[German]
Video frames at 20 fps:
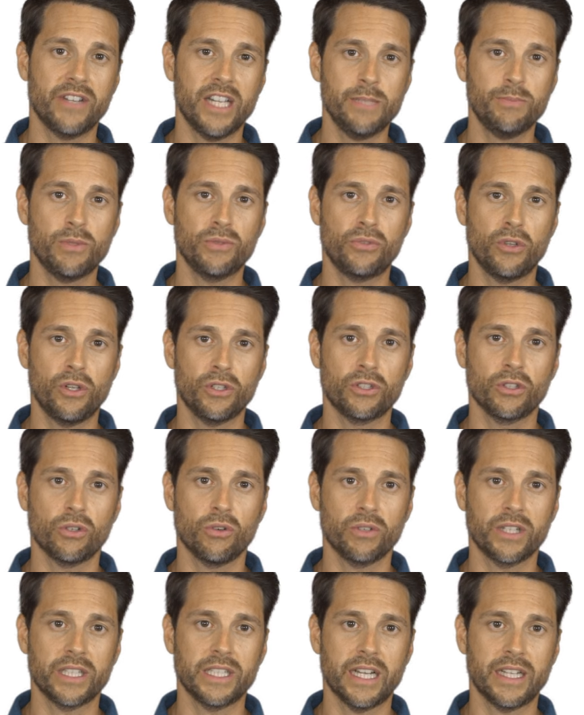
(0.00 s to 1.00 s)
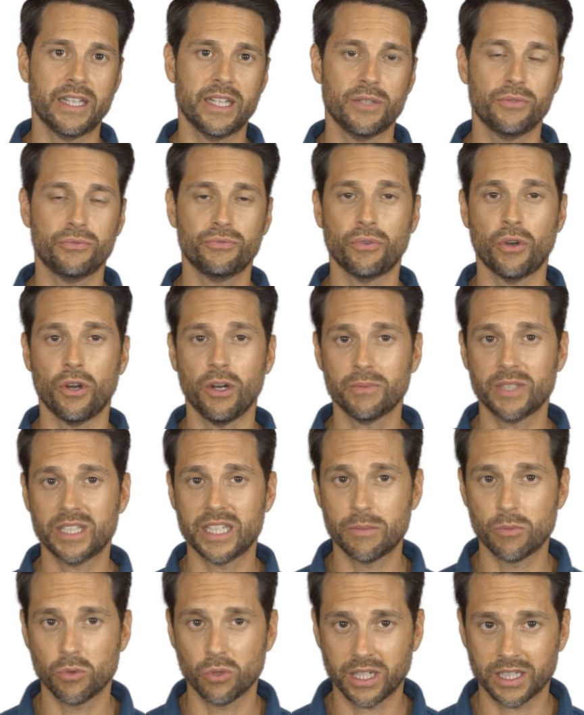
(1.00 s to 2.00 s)
Weltbevölkerung in einer Form der
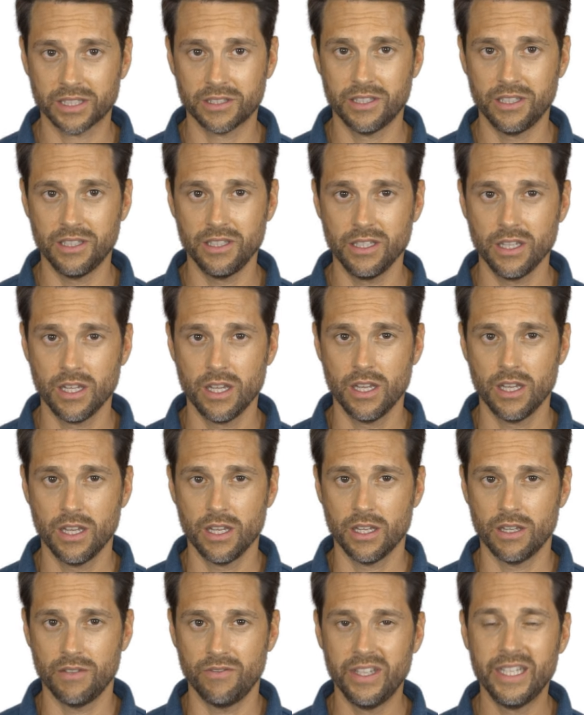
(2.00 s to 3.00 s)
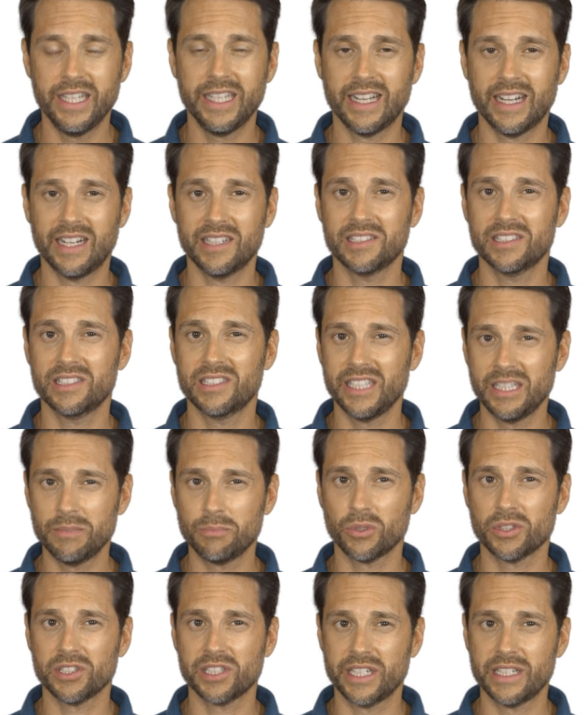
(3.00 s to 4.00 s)
Demokratie, weniger als
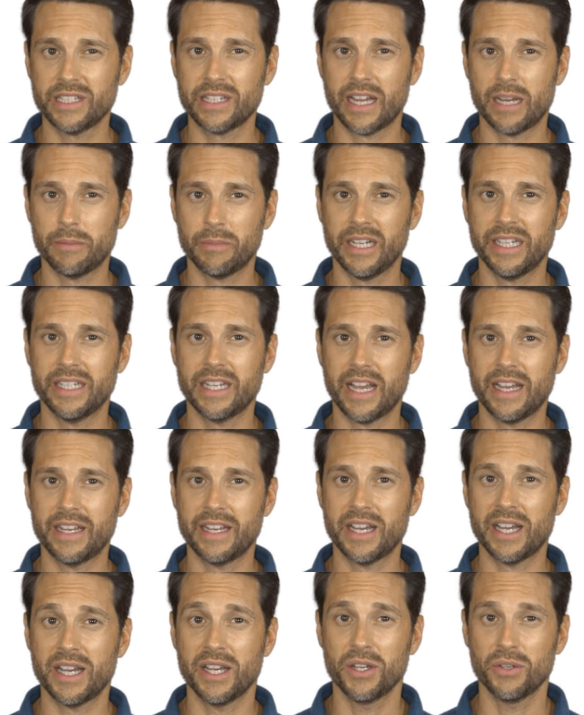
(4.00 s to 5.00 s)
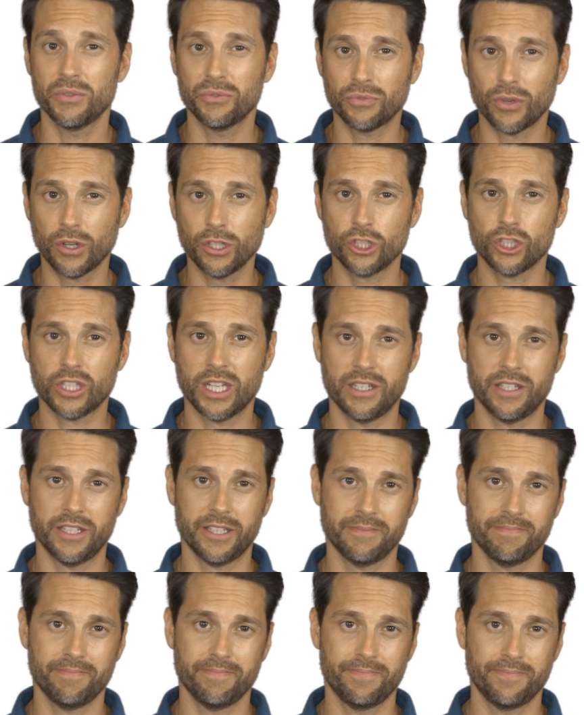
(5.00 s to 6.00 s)
10% aber in einer
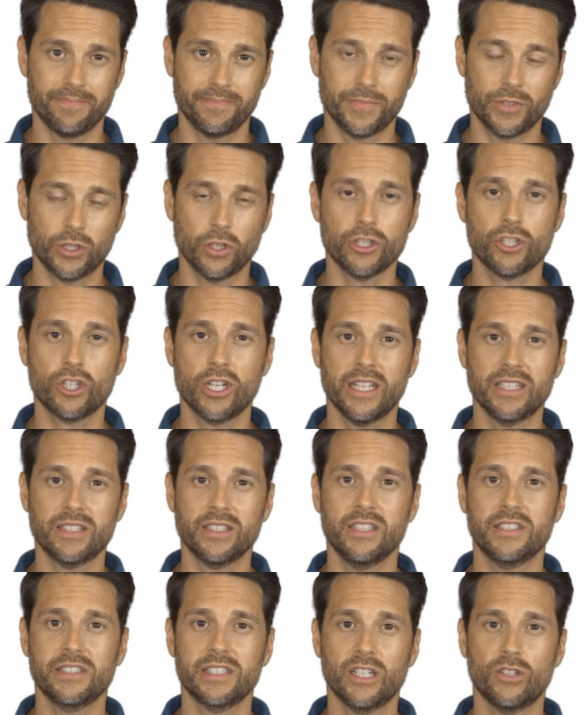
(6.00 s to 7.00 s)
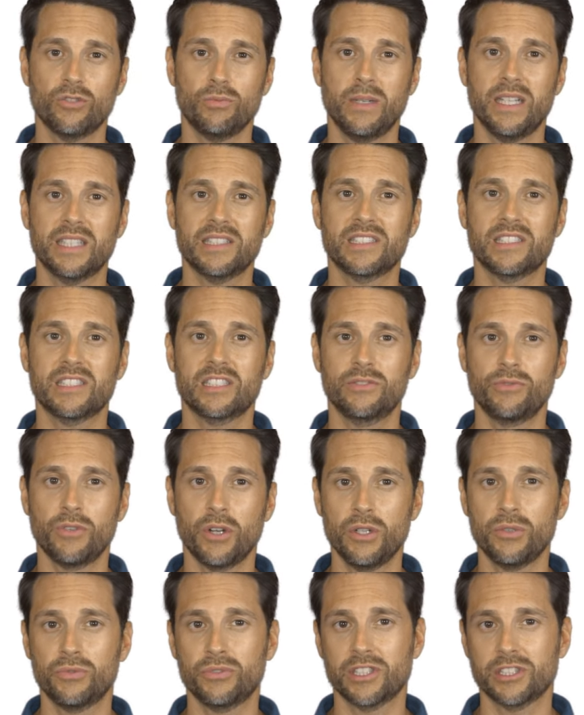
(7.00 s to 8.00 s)
vollständigen. Deutschland ist auf Platz
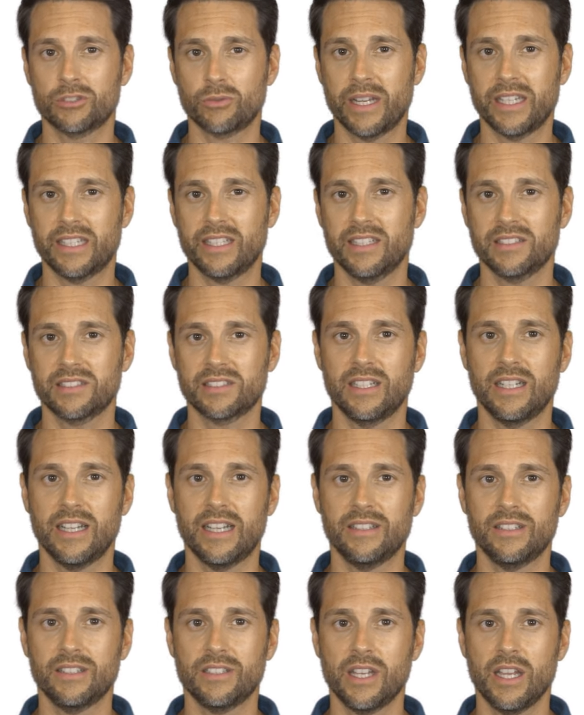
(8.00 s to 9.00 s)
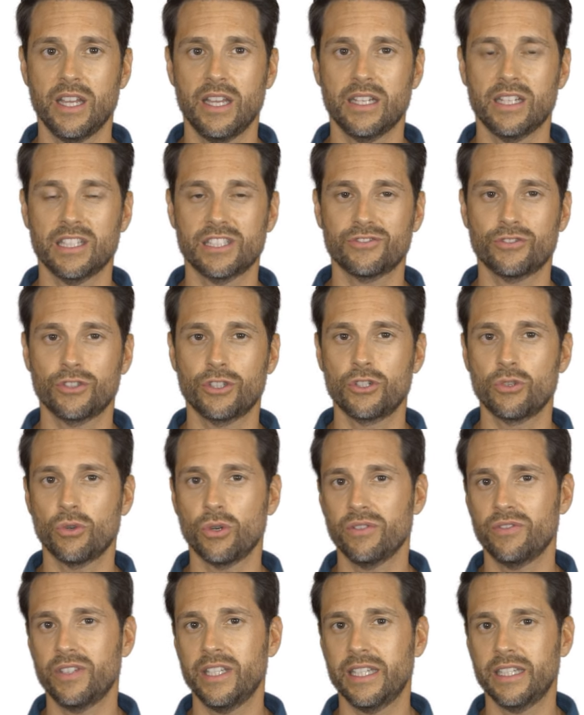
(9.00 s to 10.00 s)
12 des Rankings gelandet, das von
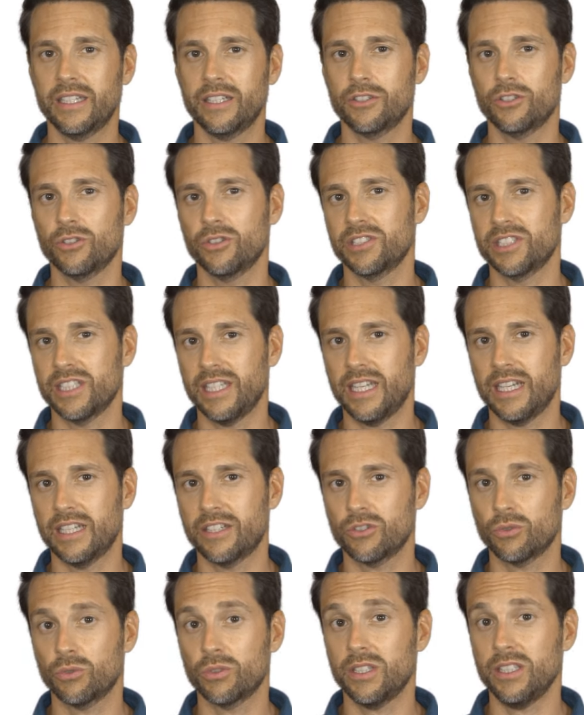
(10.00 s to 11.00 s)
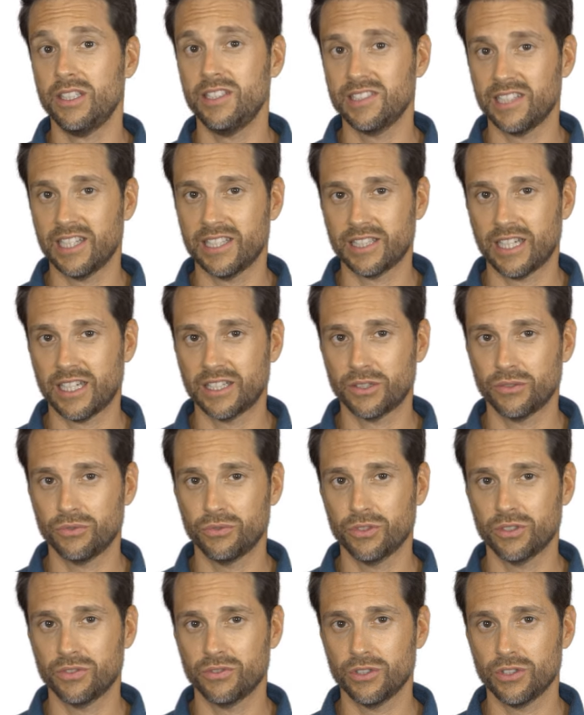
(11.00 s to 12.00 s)
Norwegen, Neuseeland und Island
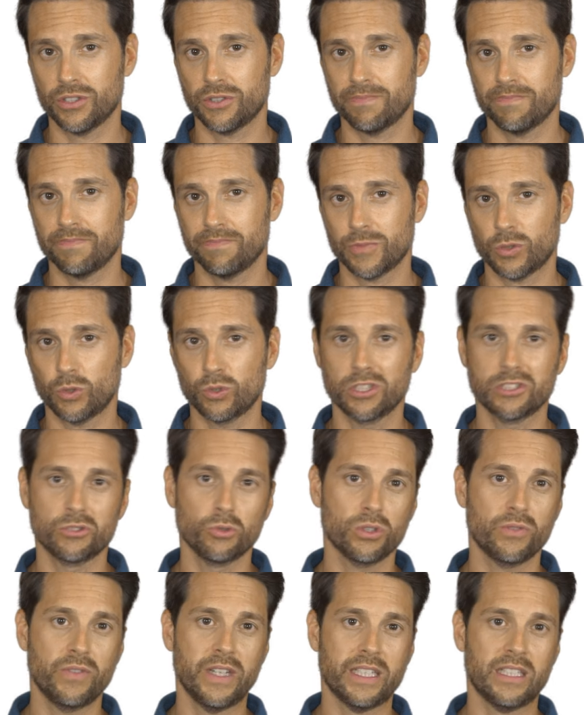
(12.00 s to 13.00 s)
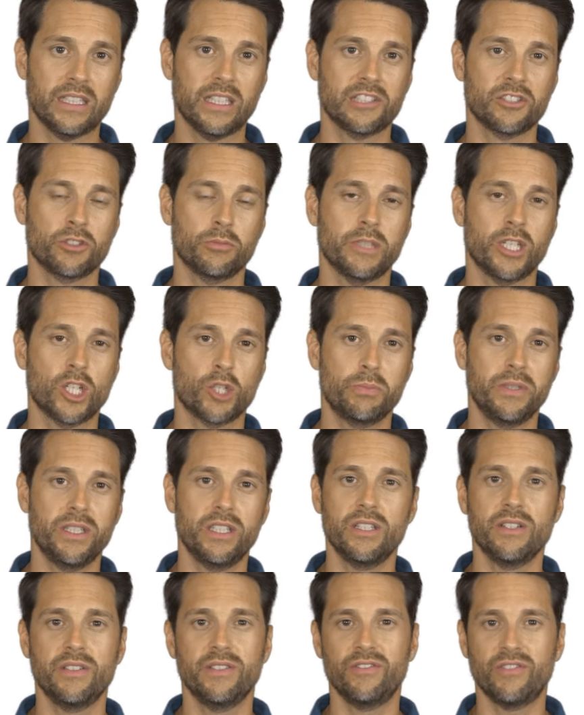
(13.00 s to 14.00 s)
angeführt wird. Untersucht werden da zum
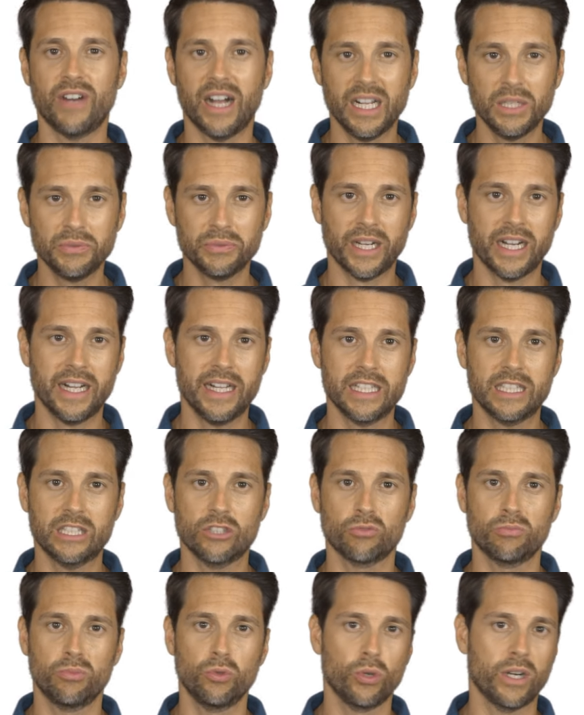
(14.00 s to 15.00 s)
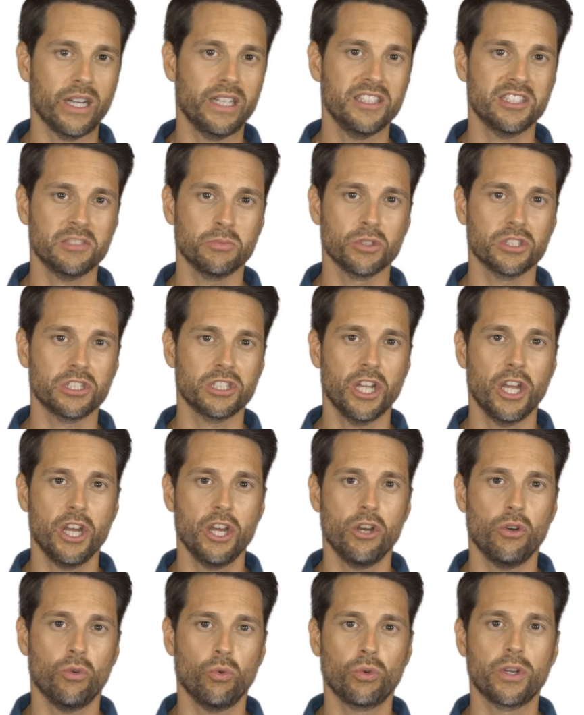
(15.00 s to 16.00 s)
Beispiel Wahlverhalten und Pluralismus
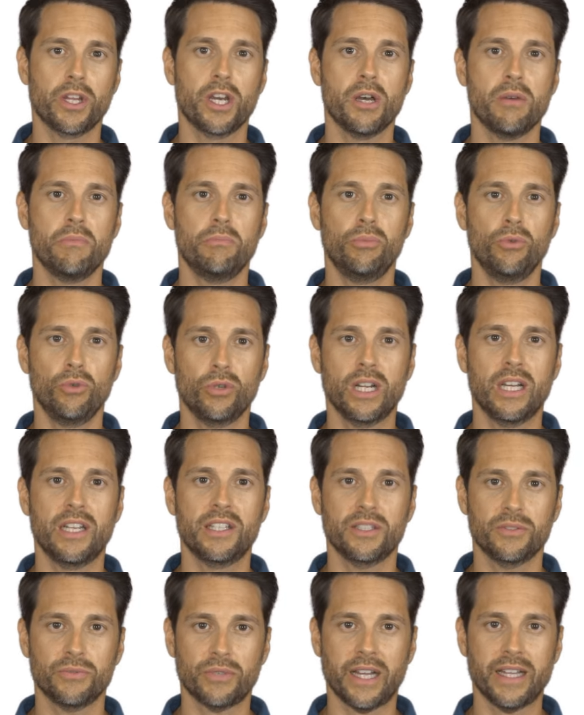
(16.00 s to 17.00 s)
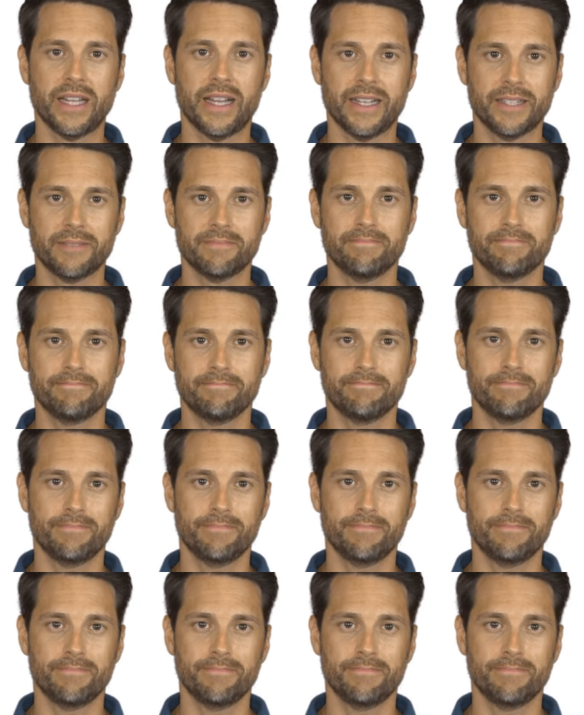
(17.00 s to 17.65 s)
oder bürgerliche Freiheiten.